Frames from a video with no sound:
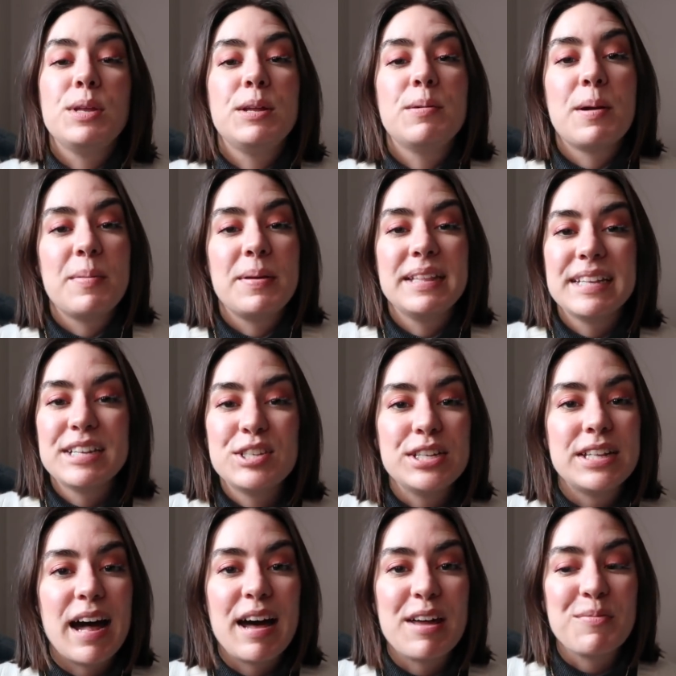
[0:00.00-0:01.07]
minimamente
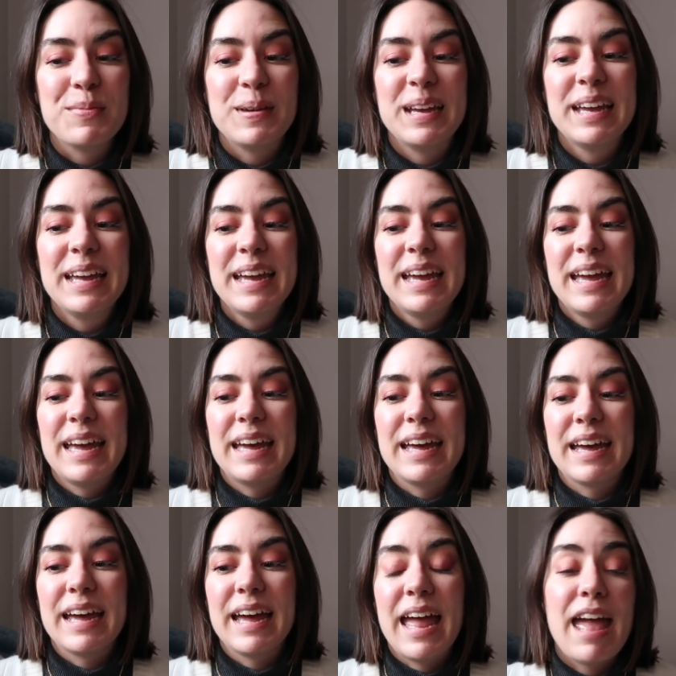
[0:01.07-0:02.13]
citarmi
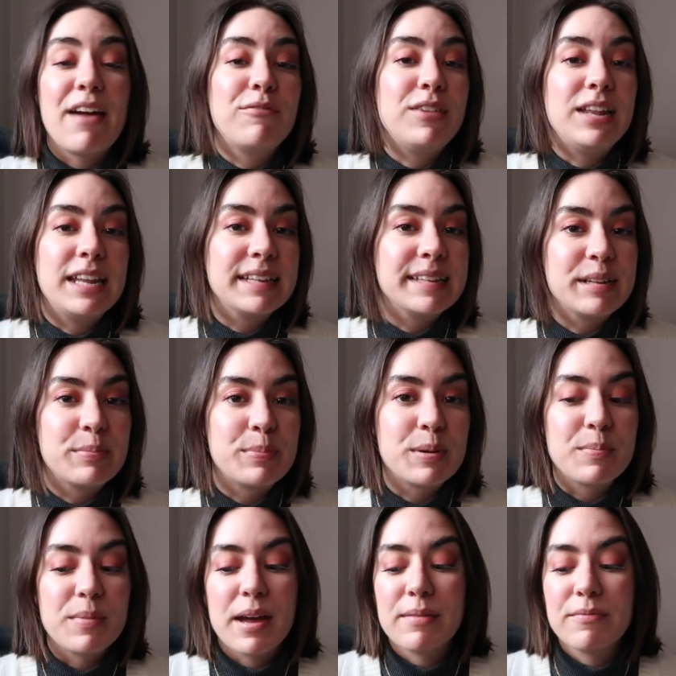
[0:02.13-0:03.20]
uh, è avvilente
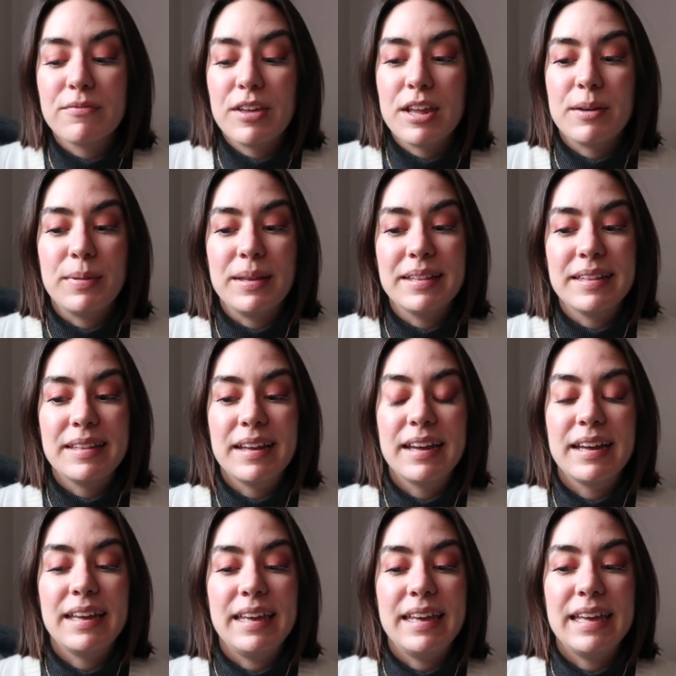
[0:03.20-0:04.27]
per me
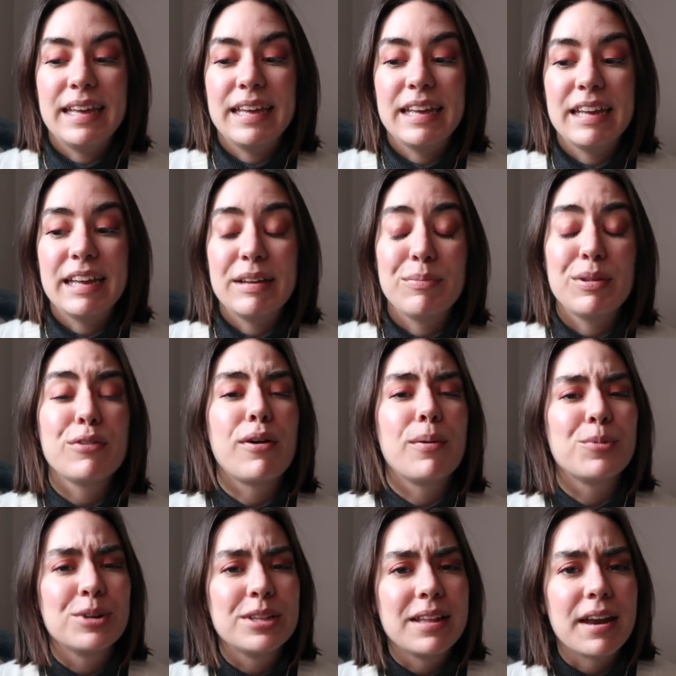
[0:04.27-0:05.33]
veramente e mi fa
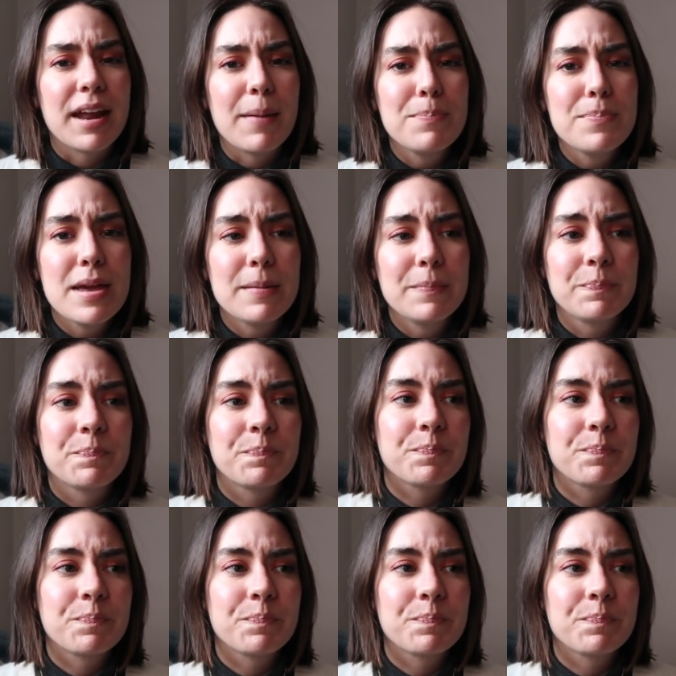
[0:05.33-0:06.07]
molta rabbia